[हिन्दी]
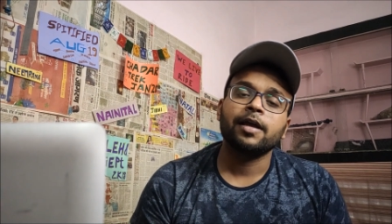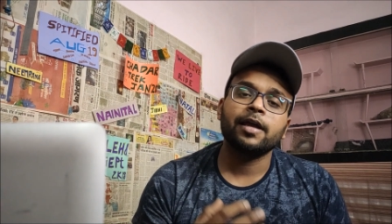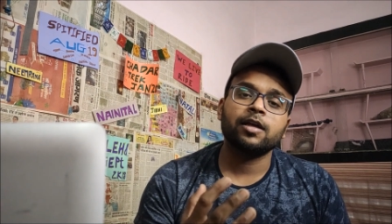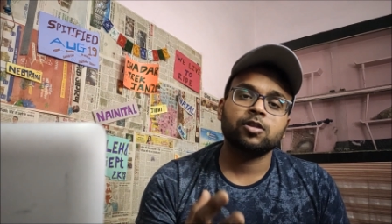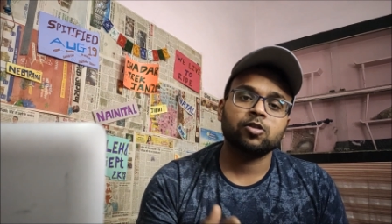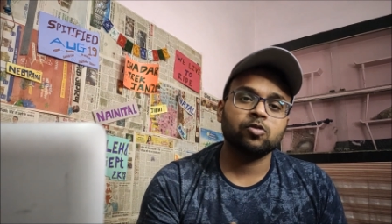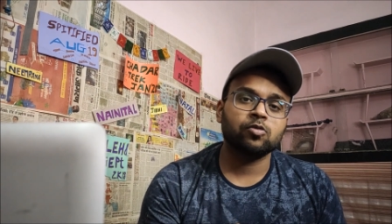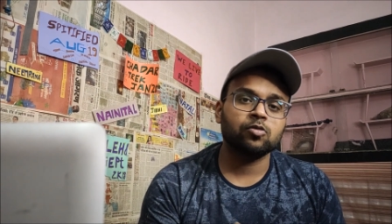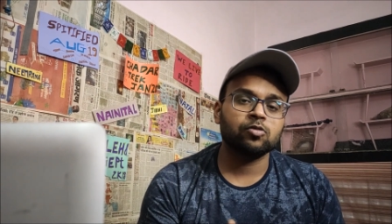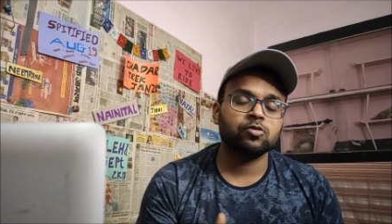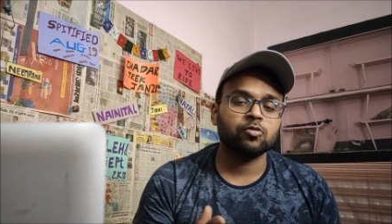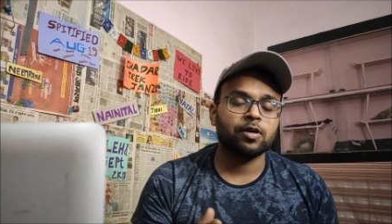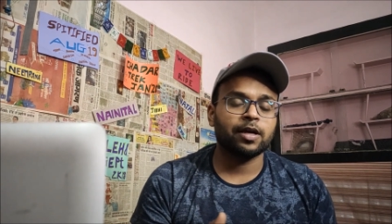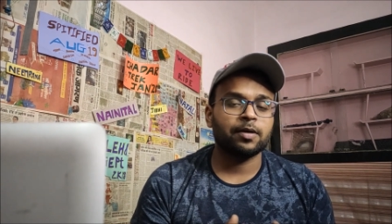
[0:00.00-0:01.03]
एक तो
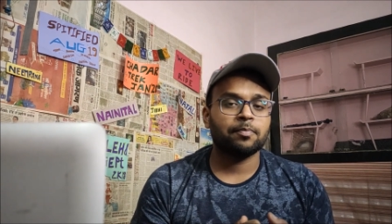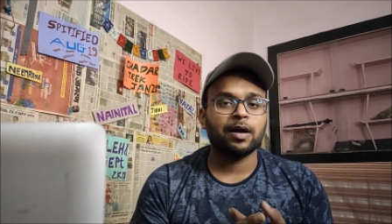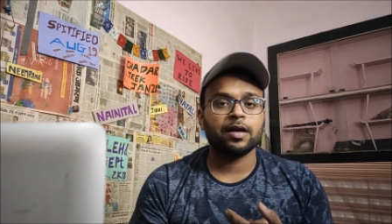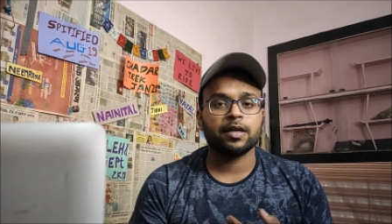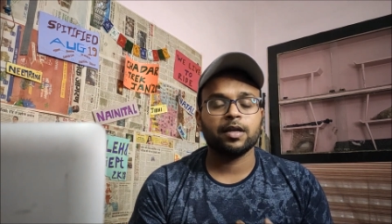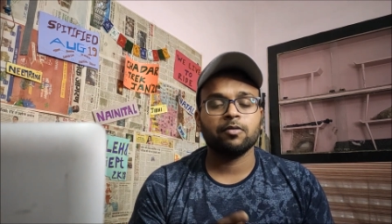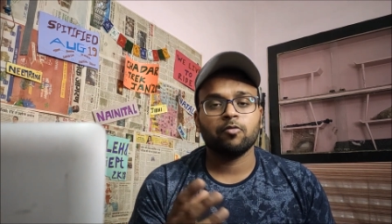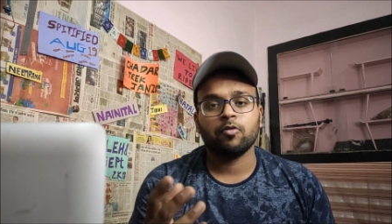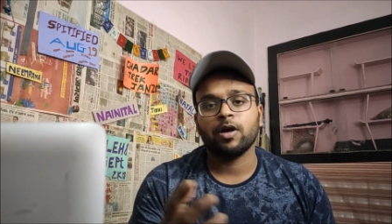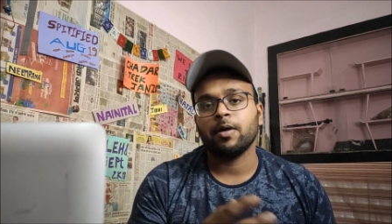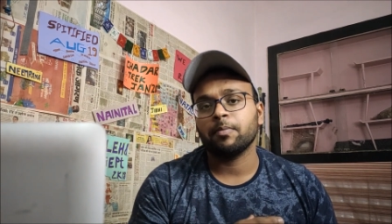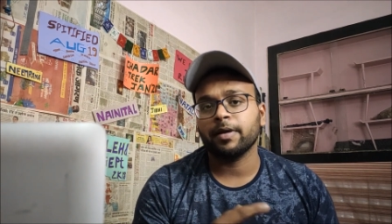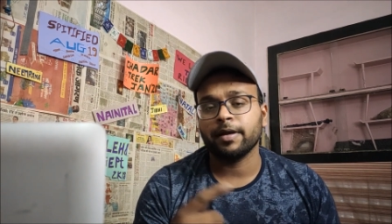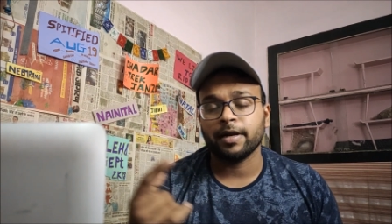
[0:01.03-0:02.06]
जो है पार्किंग वो है
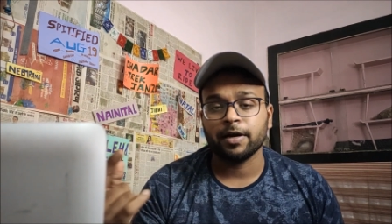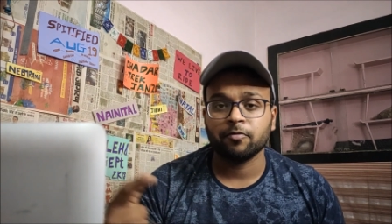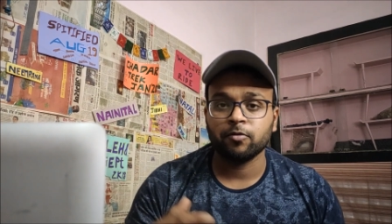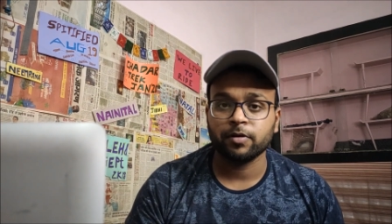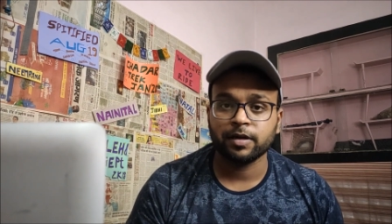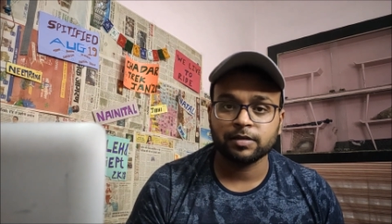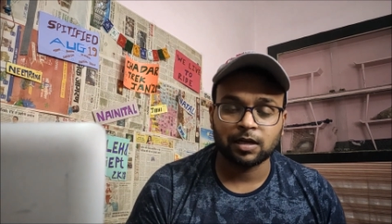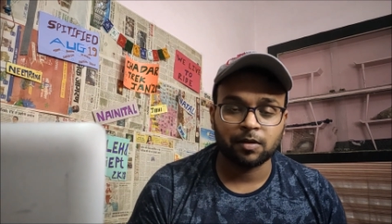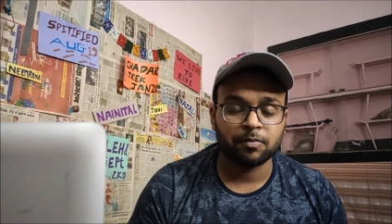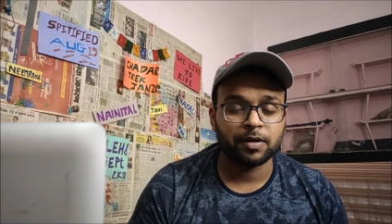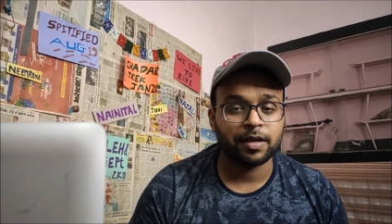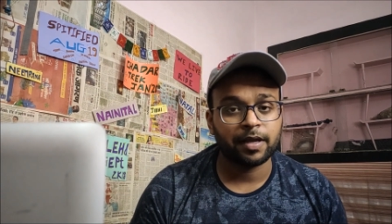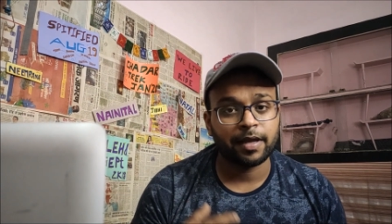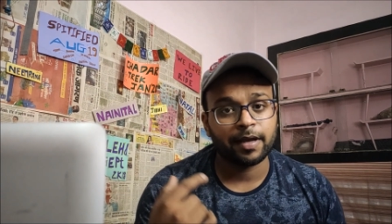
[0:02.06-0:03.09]
आपकी फोर्ट के
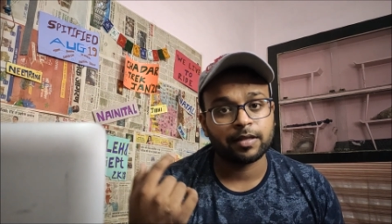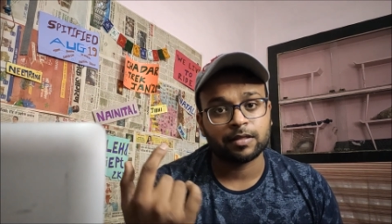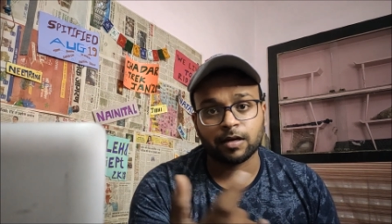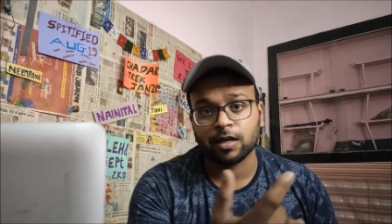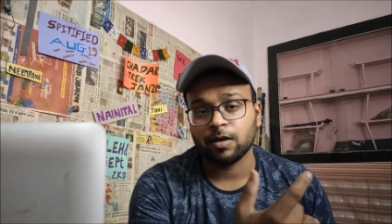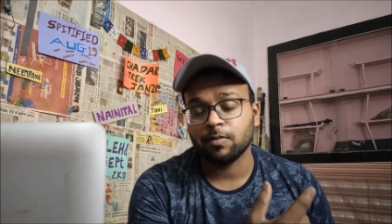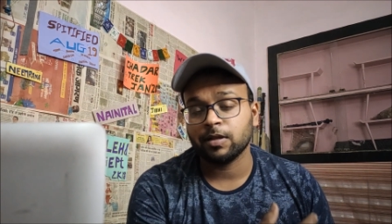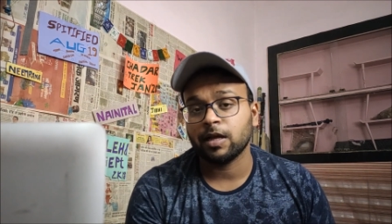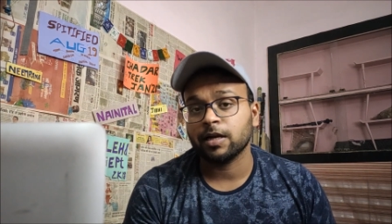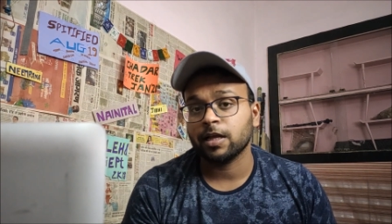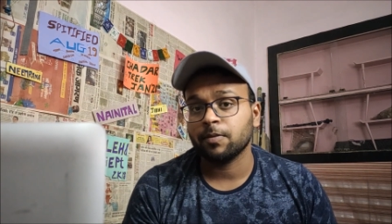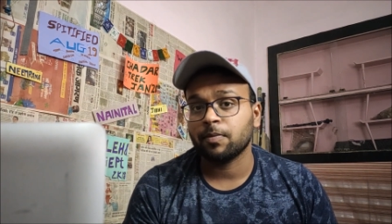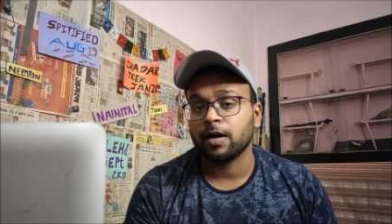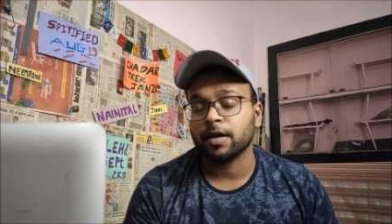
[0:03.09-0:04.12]
सामने एक दंगल मैदान
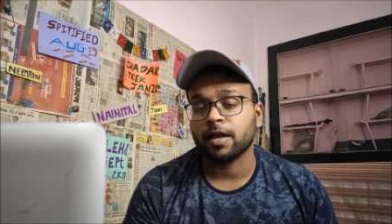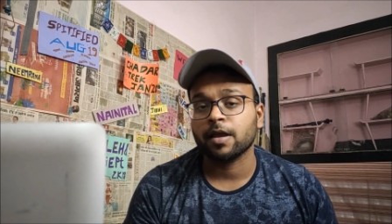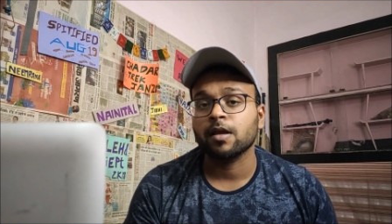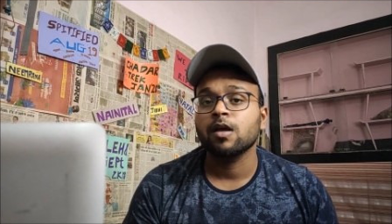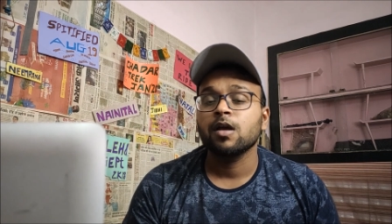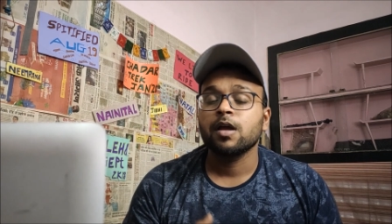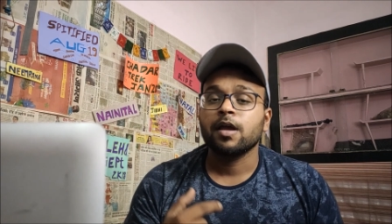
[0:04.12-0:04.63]
की पार्किंग